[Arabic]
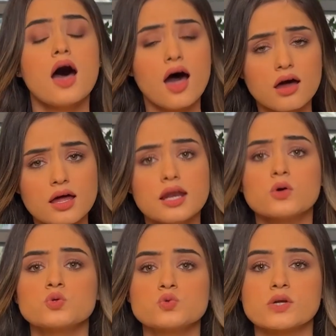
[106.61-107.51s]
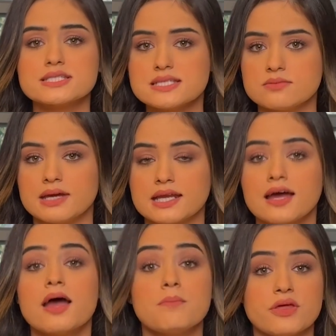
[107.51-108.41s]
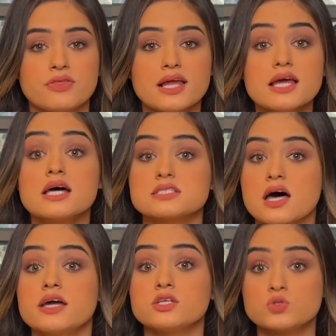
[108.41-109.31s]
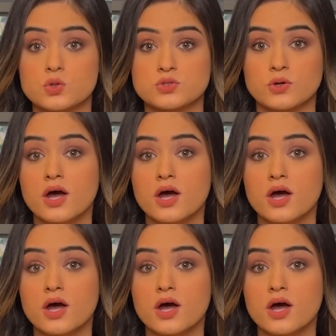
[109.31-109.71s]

أقل خطورة منه مثل طائر الدودو